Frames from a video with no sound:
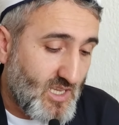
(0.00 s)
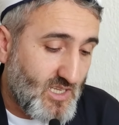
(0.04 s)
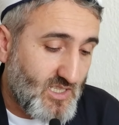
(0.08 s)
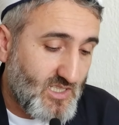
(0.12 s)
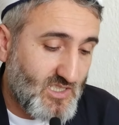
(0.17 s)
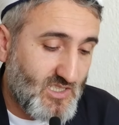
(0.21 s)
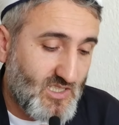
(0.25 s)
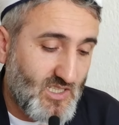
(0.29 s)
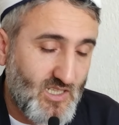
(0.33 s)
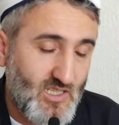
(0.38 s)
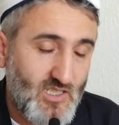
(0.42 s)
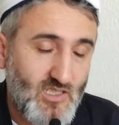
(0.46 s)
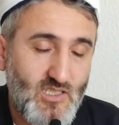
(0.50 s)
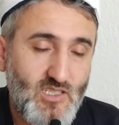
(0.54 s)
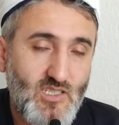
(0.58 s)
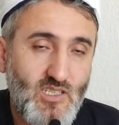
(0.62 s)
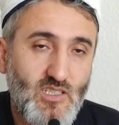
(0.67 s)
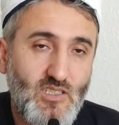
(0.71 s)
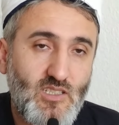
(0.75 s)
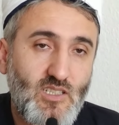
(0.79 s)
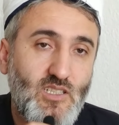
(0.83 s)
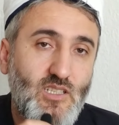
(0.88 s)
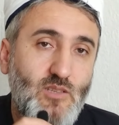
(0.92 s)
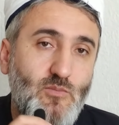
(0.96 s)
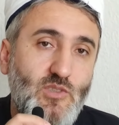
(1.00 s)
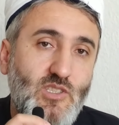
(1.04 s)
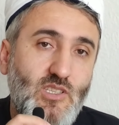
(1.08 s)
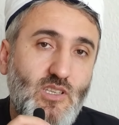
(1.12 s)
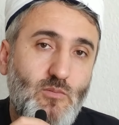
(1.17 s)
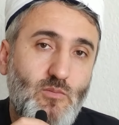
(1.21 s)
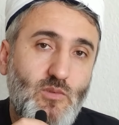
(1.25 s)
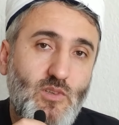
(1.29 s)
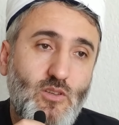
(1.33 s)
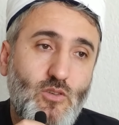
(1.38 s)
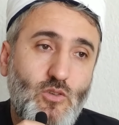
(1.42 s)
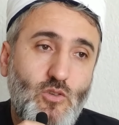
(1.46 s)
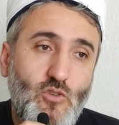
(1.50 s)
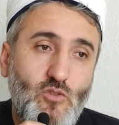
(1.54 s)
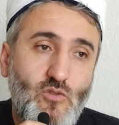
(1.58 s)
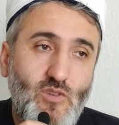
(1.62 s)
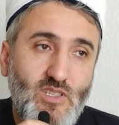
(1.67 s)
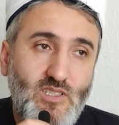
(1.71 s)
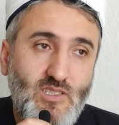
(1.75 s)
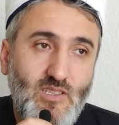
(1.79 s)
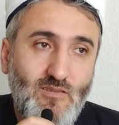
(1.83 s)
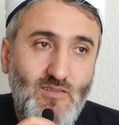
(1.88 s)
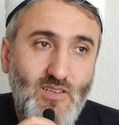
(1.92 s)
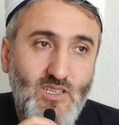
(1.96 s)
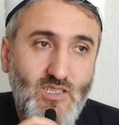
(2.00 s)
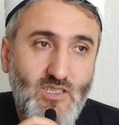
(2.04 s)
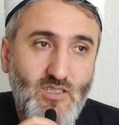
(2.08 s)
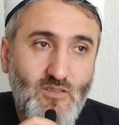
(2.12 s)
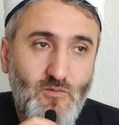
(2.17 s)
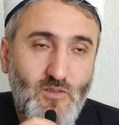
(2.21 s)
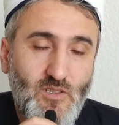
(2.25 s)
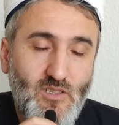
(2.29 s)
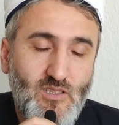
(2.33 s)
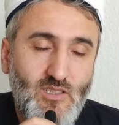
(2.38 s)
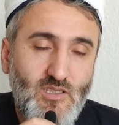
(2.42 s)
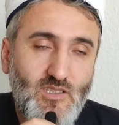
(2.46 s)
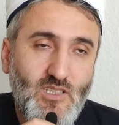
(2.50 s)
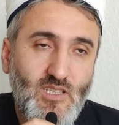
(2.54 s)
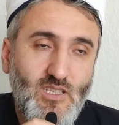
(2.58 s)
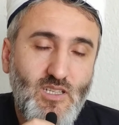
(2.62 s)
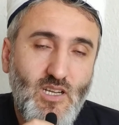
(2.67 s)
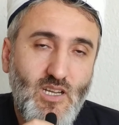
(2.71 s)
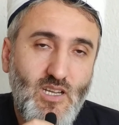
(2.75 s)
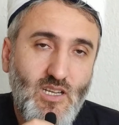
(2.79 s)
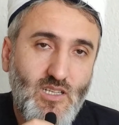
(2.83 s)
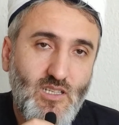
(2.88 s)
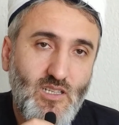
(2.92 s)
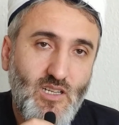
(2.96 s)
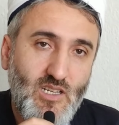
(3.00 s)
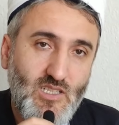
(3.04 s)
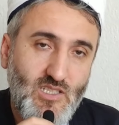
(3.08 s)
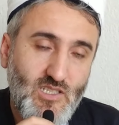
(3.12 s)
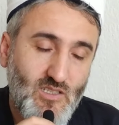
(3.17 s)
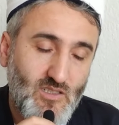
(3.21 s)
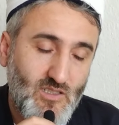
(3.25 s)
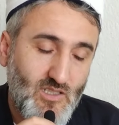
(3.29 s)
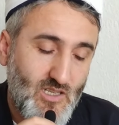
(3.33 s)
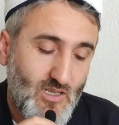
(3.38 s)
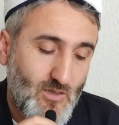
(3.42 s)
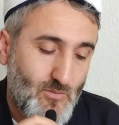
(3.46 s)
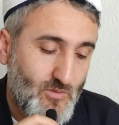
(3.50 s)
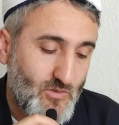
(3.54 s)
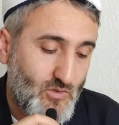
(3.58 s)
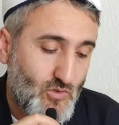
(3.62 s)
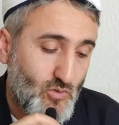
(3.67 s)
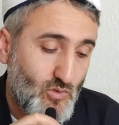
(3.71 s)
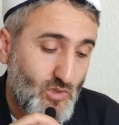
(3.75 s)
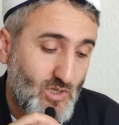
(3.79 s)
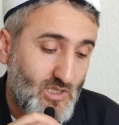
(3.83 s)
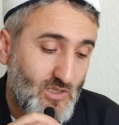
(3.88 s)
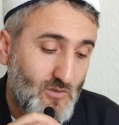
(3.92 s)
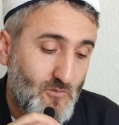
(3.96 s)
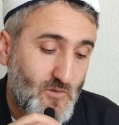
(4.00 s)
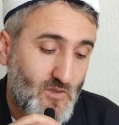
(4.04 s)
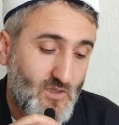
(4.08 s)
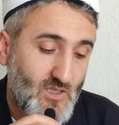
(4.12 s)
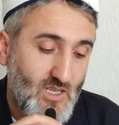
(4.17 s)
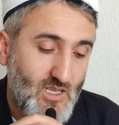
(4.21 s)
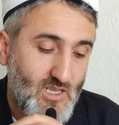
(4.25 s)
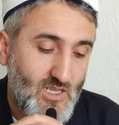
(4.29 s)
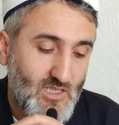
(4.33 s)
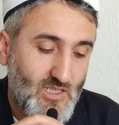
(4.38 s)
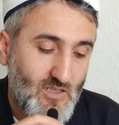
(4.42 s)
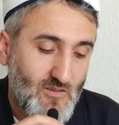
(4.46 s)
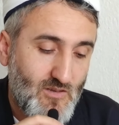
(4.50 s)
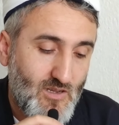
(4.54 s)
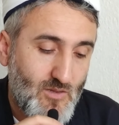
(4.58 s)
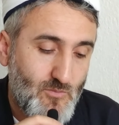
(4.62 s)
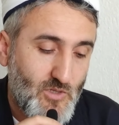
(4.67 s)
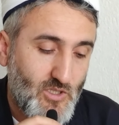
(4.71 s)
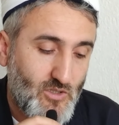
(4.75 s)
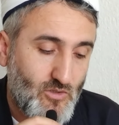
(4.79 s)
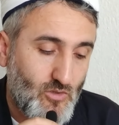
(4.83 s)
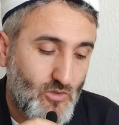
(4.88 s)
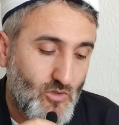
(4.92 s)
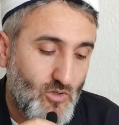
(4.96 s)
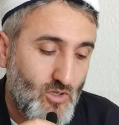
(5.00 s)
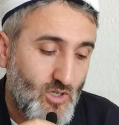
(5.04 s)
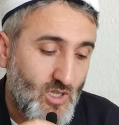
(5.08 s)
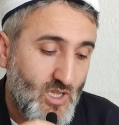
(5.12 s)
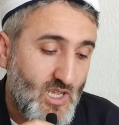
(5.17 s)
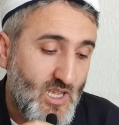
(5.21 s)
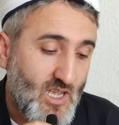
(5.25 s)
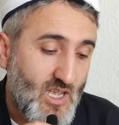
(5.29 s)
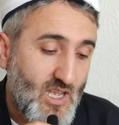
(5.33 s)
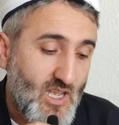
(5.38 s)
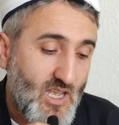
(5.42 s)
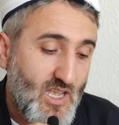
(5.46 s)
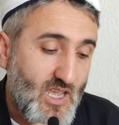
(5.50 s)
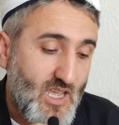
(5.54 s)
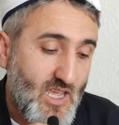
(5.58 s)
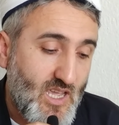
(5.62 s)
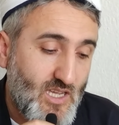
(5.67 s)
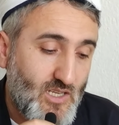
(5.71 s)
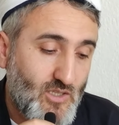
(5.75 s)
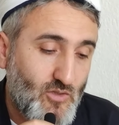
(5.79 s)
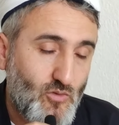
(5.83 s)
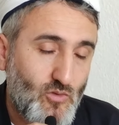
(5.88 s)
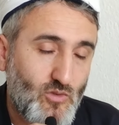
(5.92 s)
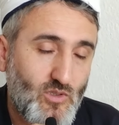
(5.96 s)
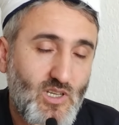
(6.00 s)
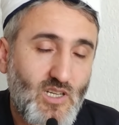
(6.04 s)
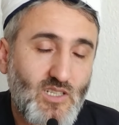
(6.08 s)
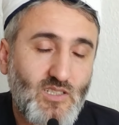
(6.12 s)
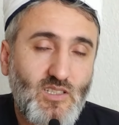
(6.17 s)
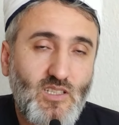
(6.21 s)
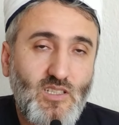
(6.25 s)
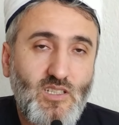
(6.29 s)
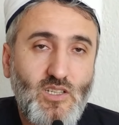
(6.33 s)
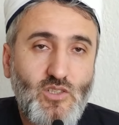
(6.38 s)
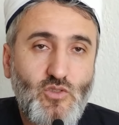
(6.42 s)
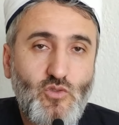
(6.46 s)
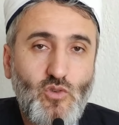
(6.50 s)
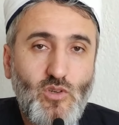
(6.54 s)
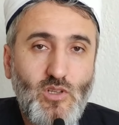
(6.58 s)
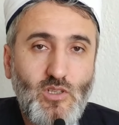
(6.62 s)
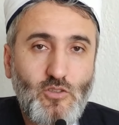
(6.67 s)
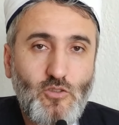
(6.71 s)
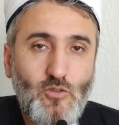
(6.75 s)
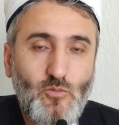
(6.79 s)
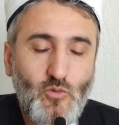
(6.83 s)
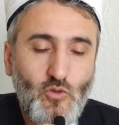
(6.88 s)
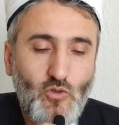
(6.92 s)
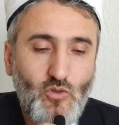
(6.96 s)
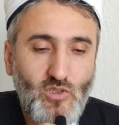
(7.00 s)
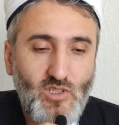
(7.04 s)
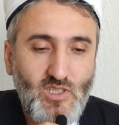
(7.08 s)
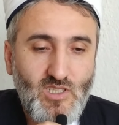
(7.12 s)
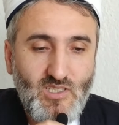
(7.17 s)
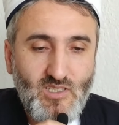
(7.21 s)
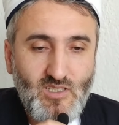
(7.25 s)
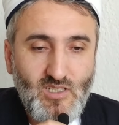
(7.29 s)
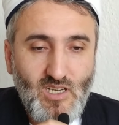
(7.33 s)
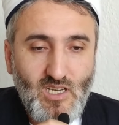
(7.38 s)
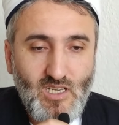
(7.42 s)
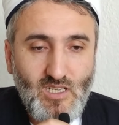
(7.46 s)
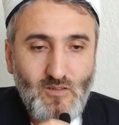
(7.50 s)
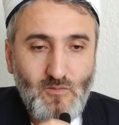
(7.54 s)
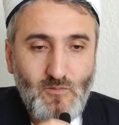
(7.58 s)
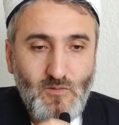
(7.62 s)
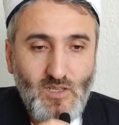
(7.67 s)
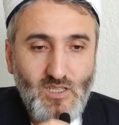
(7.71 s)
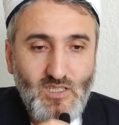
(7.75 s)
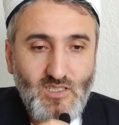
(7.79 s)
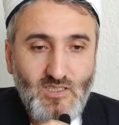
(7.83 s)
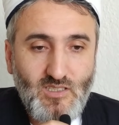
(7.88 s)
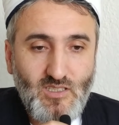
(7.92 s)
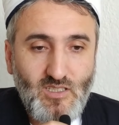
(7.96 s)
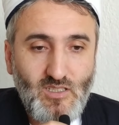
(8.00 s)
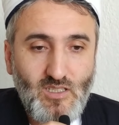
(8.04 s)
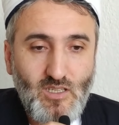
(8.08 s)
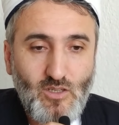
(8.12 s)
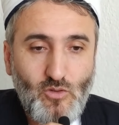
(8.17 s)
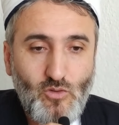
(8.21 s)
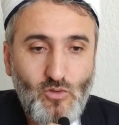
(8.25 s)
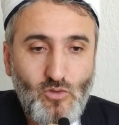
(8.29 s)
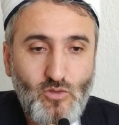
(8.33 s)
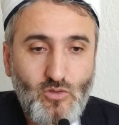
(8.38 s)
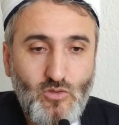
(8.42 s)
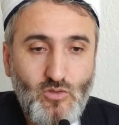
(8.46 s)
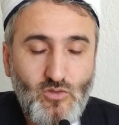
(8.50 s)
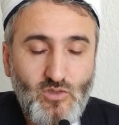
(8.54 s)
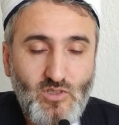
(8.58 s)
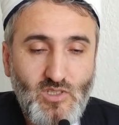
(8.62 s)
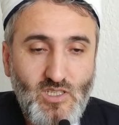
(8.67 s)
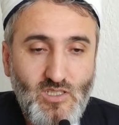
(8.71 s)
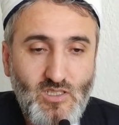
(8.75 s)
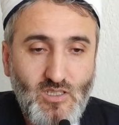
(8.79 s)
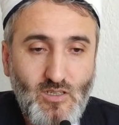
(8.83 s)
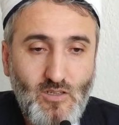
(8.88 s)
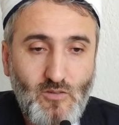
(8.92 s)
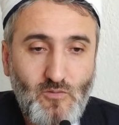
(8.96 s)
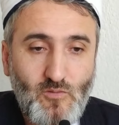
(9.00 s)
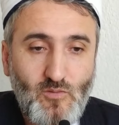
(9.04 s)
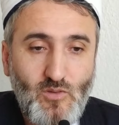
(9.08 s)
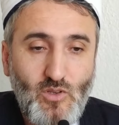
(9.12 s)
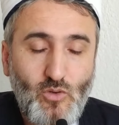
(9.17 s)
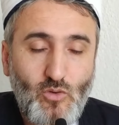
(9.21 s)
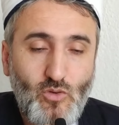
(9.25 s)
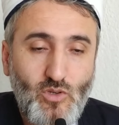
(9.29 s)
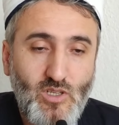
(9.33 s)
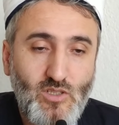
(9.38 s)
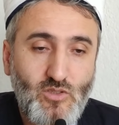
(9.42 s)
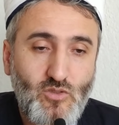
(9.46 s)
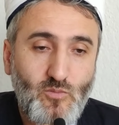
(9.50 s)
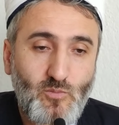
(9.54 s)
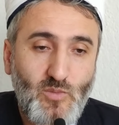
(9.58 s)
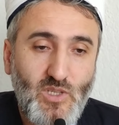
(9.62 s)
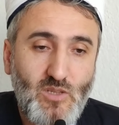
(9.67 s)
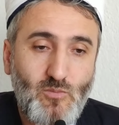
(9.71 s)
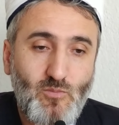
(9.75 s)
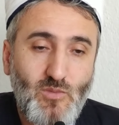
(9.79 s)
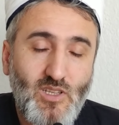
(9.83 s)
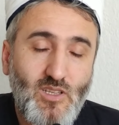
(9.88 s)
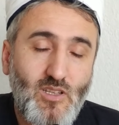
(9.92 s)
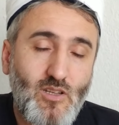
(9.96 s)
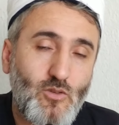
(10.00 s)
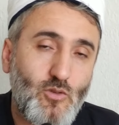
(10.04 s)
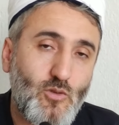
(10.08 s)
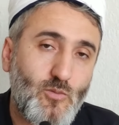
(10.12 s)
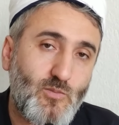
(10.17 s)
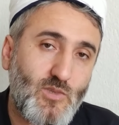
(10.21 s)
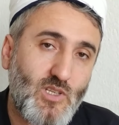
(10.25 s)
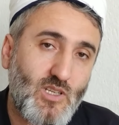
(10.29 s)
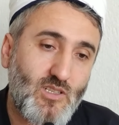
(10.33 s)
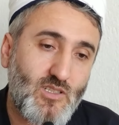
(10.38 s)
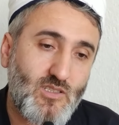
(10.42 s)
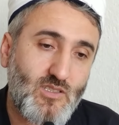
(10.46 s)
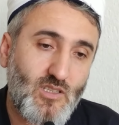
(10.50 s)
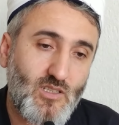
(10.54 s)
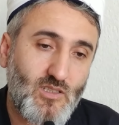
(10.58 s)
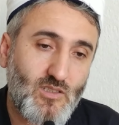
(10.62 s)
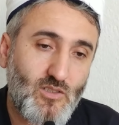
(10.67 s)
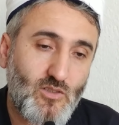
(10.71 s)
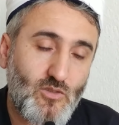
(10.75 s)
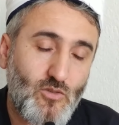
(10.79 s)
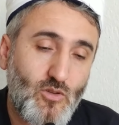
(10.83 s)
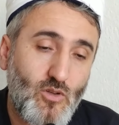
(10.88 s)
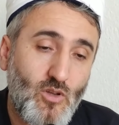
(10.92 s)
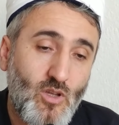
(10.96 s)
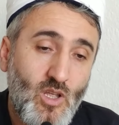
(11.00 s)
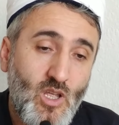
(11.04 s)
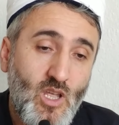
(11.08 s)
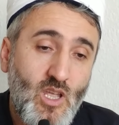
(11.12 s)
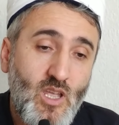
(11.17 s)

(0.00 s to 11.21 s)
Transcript: İşte arkadaşlar dediğimiz gibi kuvvet savaşı fitnesiyle açıldı kapı. Sürekli fitneler devam ediyor. Her gün de artarak çoğalıyor. Bugün İsrail'in Filistin'de görüyorsunuz yaşanan fitne. Orası bitmeden Lübnan'a saldırıyor.